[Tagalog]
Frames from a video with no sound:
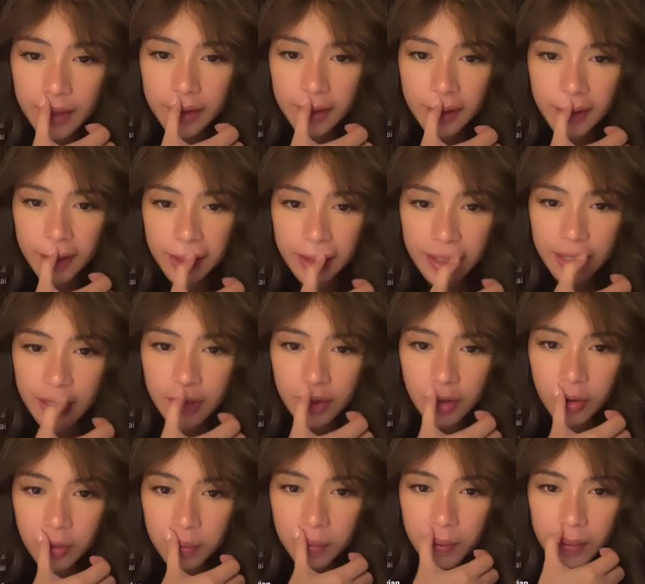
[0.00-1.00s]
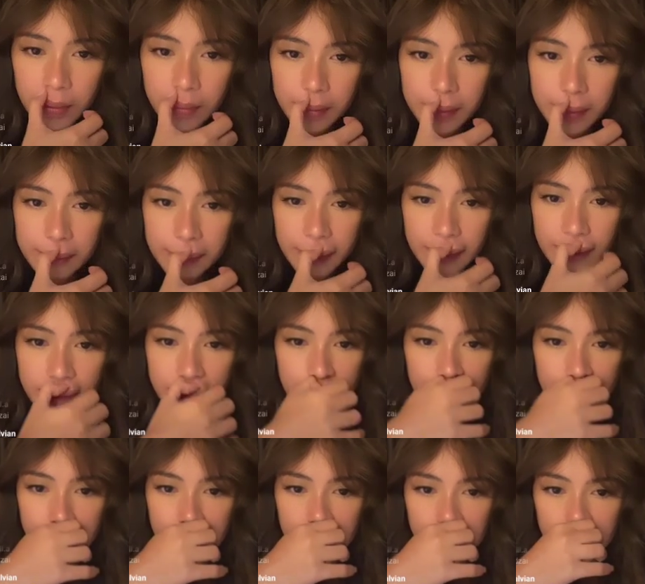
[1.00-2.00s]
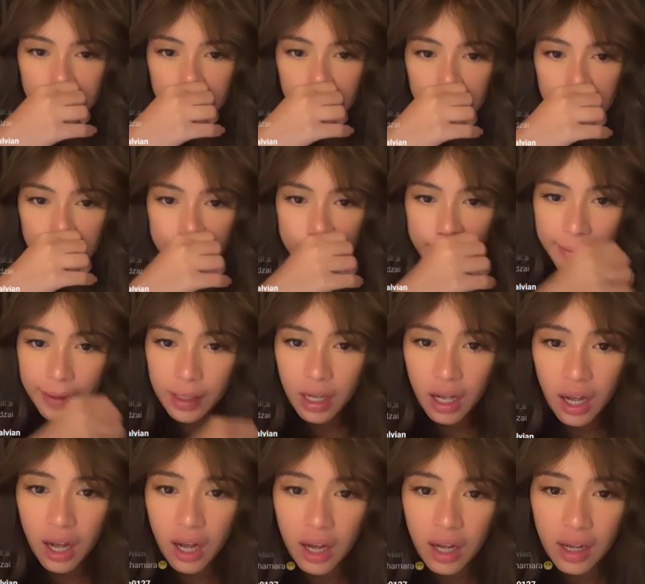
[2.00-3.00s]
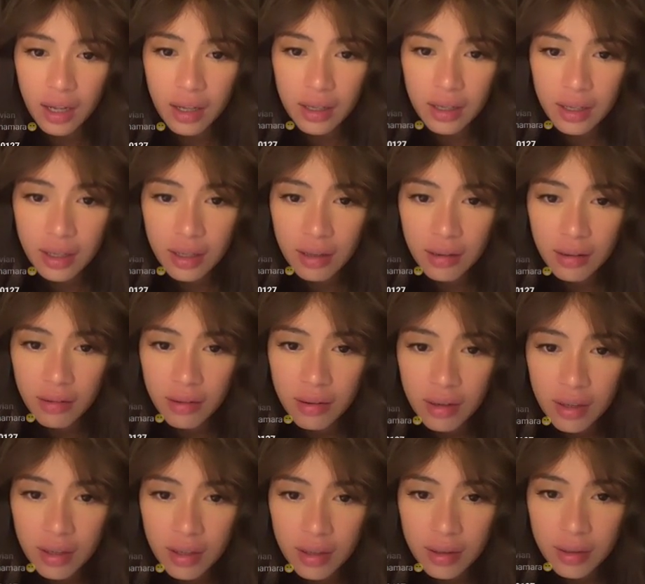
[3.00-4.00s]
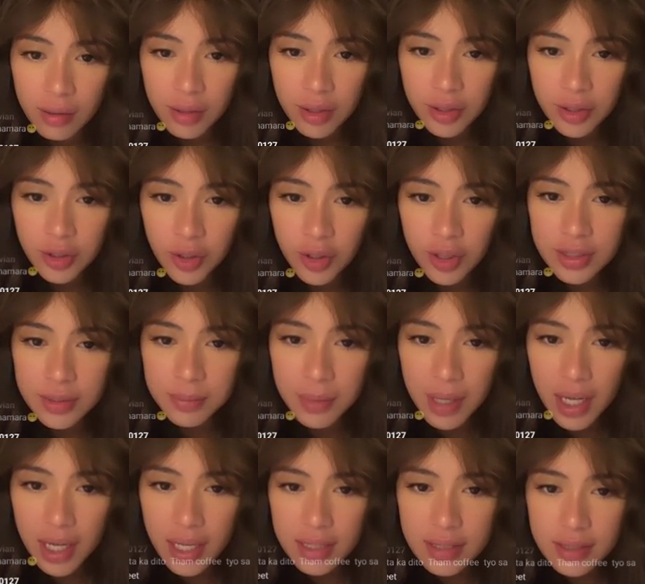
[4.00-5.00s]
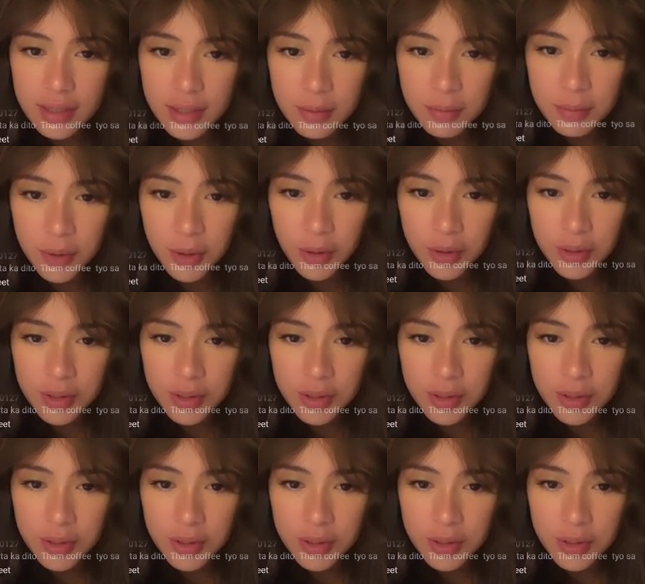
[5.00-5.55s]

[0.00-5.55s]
And then, hello po, may mga hit. Ha? Huh? Yours maasim,